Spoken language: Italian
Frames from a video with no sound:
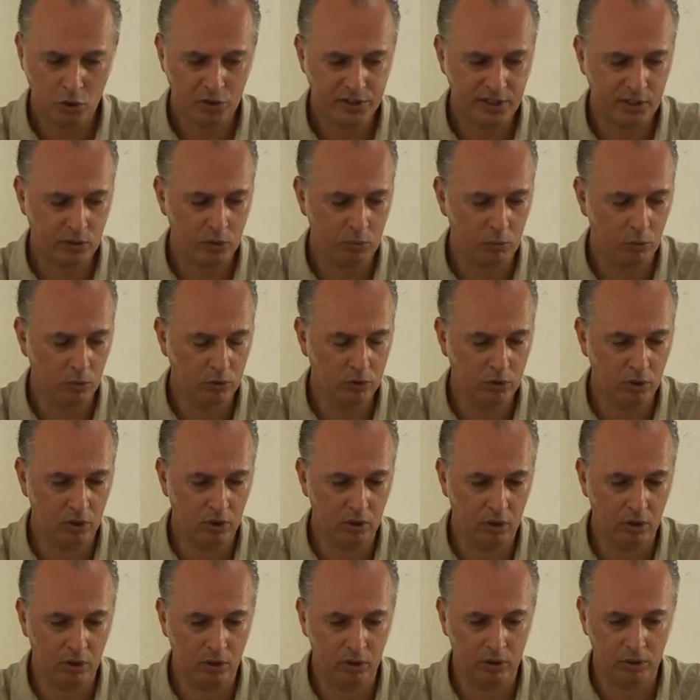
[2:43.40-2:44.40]
io sono stato
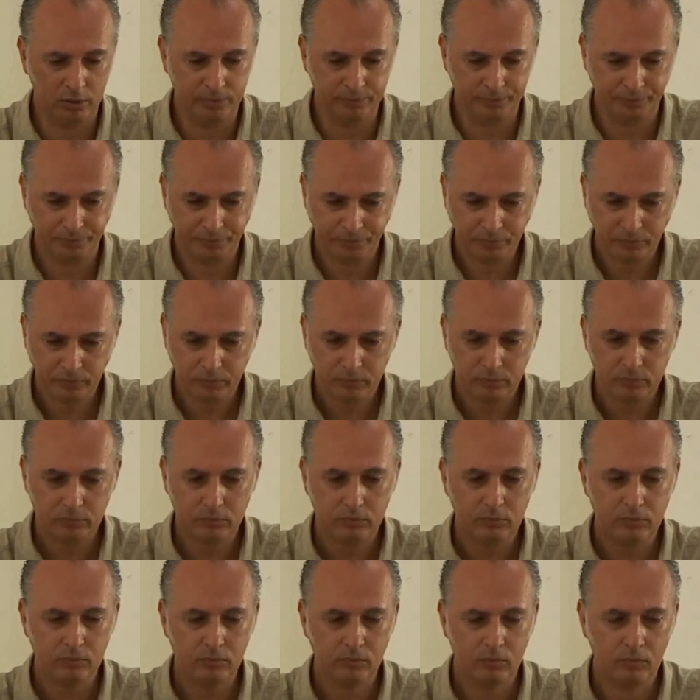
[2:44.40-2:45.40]
molto
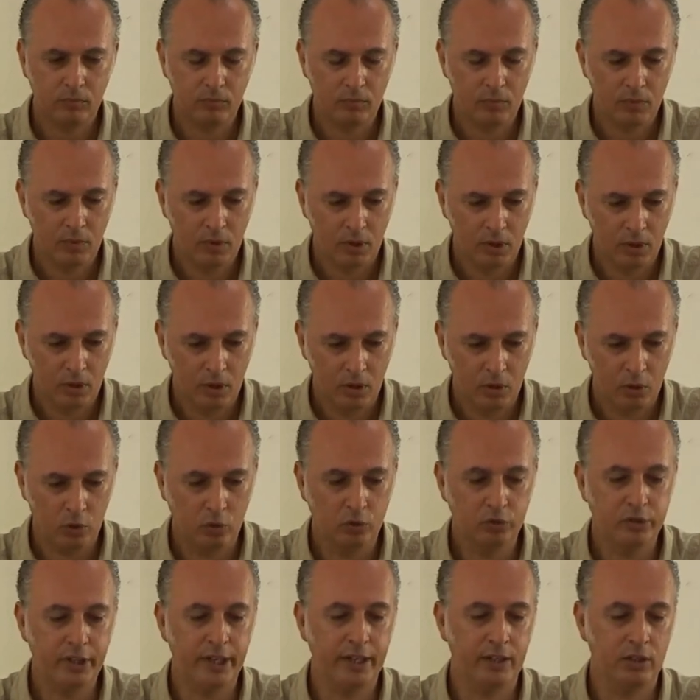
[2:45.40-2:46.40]

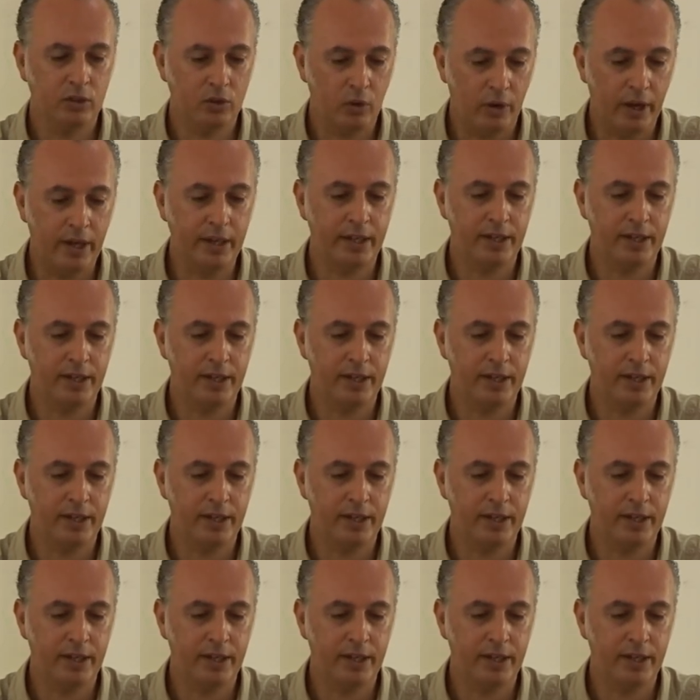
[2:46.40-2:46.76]
contento,